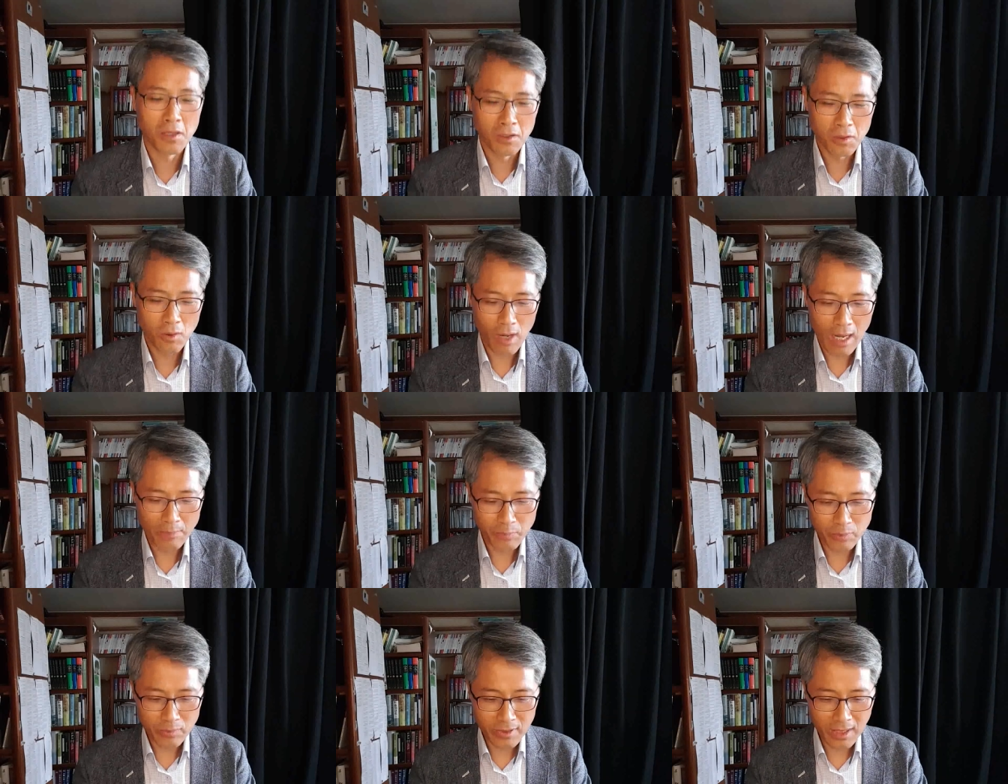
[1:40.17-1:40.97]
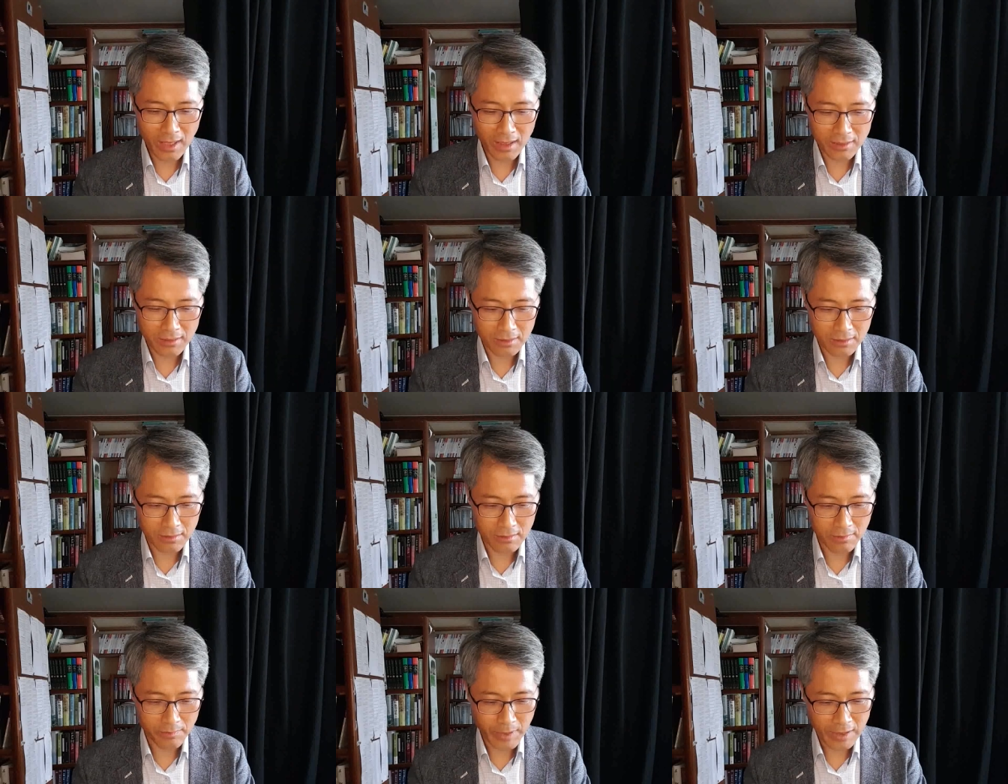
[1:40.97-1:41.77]
요 앞부분에
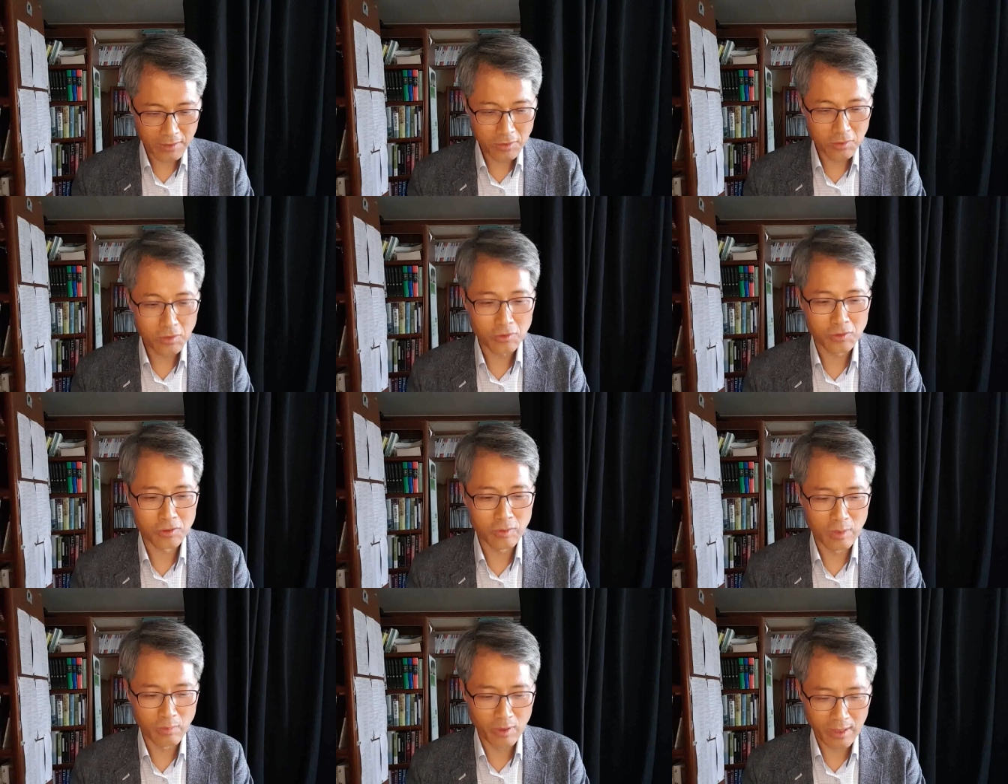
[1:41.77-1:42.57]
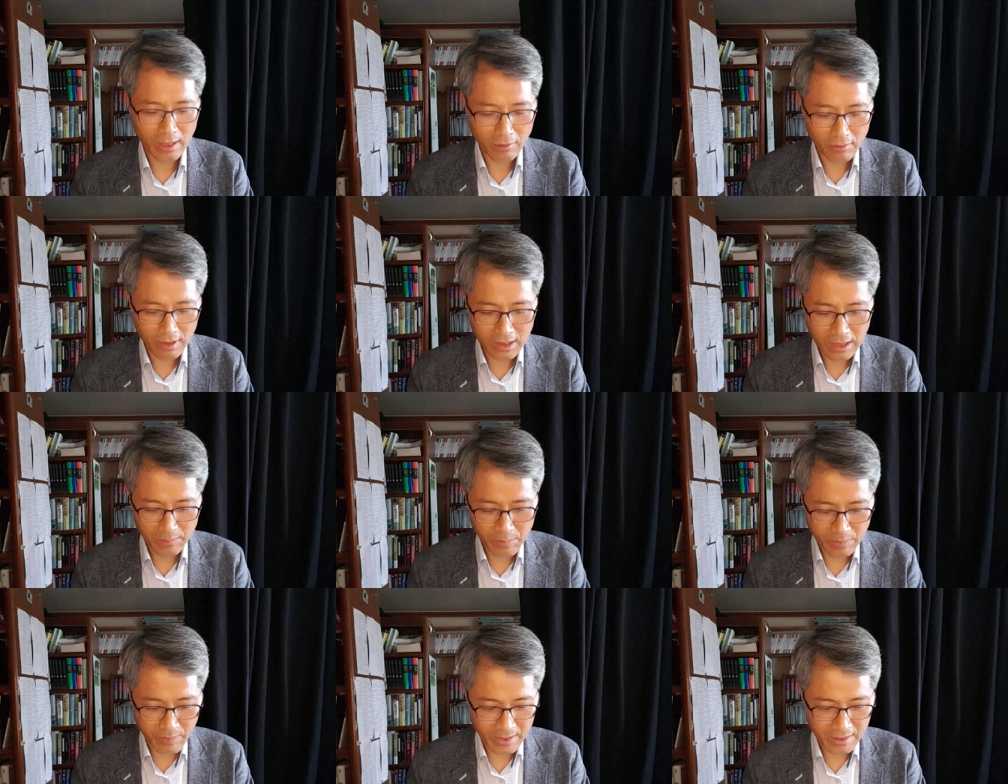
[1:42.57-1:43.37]
박영동 교수님이 뭐라고 이렇게
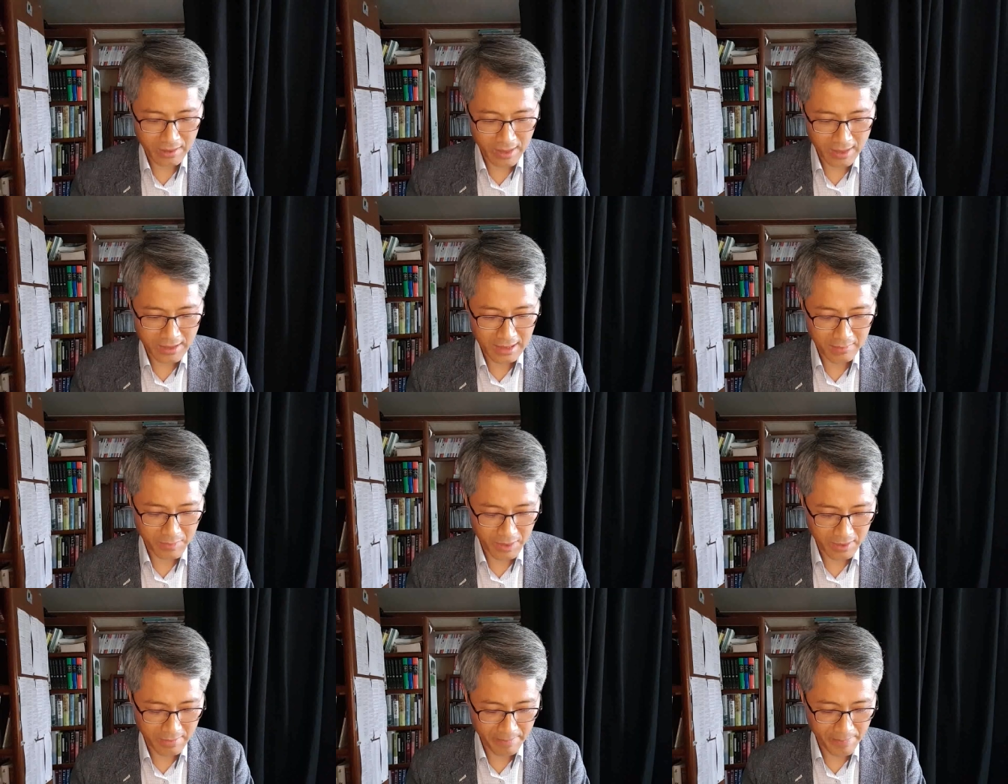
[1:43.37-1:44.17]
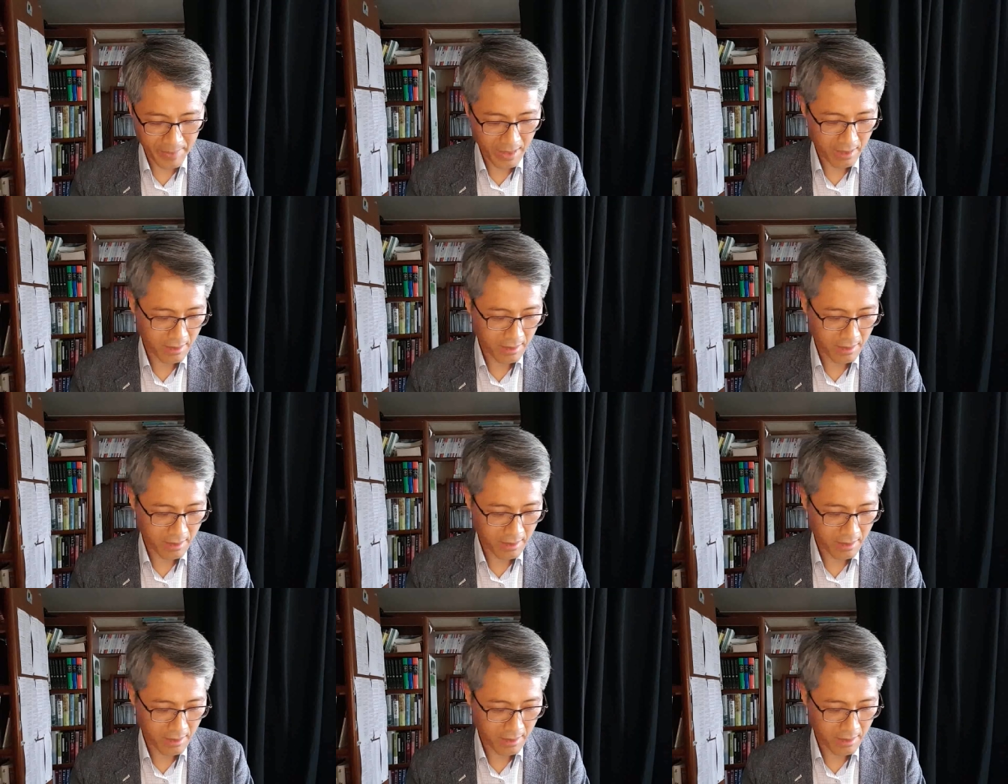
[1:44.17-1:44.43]
비판을 했냐면